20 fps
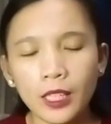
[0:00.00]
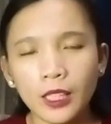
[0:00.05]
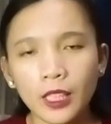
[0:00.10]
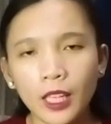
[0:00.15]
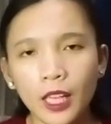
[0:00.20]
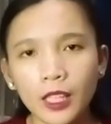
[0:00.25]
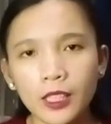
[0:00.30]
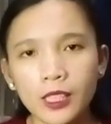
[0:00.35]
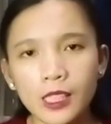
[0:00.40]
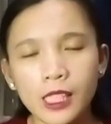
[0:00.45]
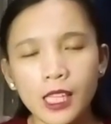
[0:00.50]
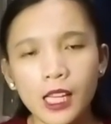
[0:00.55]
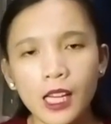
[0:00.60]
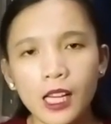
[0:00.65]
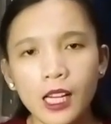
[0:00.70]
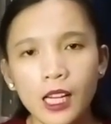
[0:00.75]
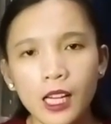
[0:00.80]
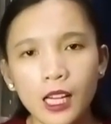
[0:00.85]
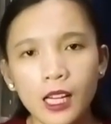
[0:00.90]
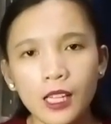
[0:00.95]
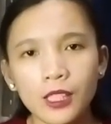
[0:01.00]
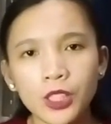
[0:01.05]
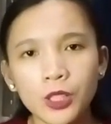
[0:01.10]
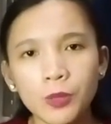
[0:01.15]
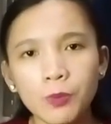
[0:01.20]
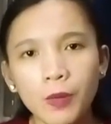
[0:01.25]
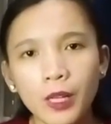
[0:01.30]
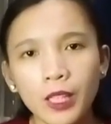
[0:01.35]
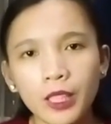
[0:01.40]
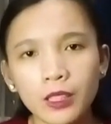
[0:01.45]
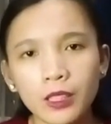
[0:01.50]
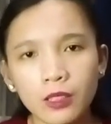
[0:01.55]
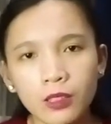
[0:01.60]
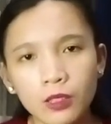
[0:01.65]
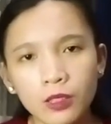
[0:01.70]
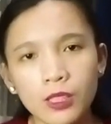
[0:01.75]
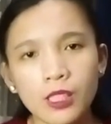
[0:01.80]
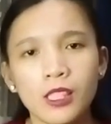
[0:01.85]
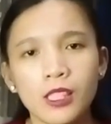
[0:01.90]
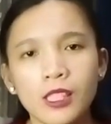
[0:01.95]
kahit sa smart
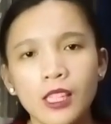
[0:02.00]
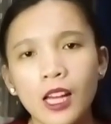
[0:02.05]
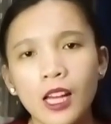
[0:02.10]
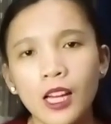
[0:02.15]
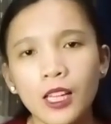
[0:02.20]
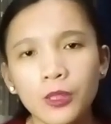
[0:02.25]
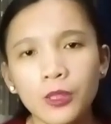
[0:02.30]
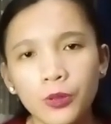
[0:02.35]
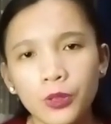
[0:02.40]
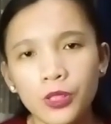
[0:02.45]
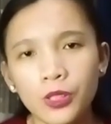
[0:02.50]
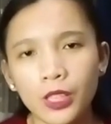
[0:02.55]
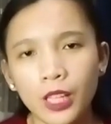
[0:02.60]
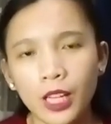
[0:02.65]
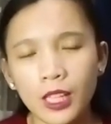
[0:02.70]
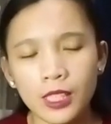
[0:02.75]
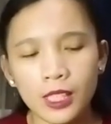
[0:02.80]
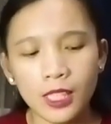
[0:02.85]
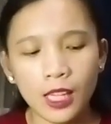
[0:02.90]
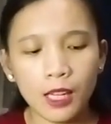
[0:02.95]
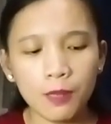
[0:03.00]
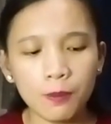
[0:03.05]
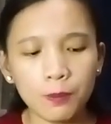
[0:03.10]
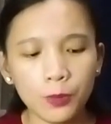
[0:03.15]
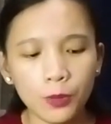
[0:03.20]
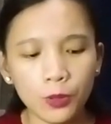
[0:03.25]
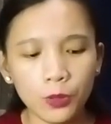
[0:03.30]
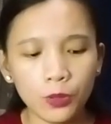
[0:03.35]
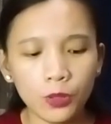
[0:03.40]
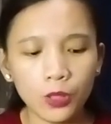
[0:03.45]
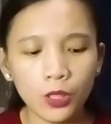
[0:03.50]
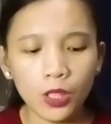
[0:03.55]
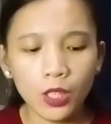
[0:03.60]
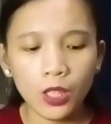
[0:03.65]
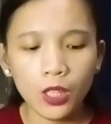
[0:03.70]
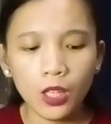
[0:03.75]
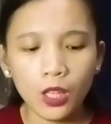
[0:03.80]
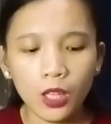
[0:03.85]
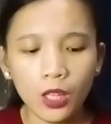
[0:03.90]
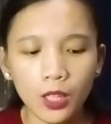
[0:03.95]
sun or kahit saan po,
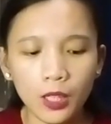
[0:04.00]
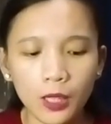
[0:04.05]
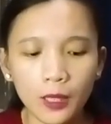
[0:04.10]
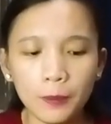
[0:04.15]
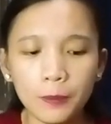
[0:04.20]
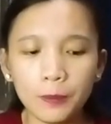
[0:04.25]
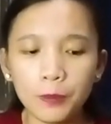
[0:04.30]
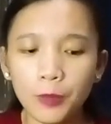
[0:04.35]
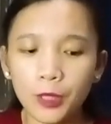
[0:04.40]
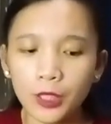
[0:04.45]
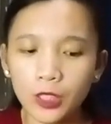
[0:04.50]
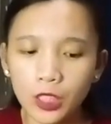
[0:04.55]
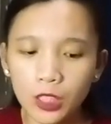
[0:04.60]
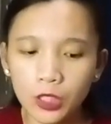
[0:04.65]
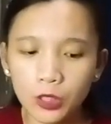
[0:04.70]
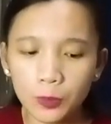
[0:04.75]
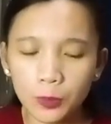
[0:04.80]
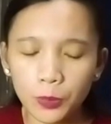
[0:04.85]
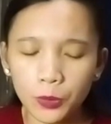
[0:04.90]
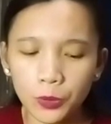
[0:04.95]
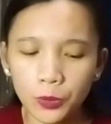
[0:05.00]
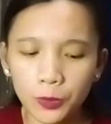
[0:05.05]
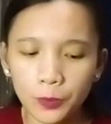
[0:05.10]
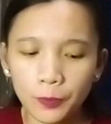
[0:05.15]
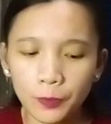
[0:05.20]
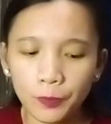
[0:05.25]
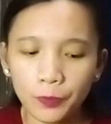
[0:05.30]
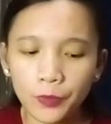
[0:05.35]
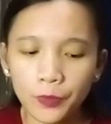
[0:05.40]
um, pwede niyo pong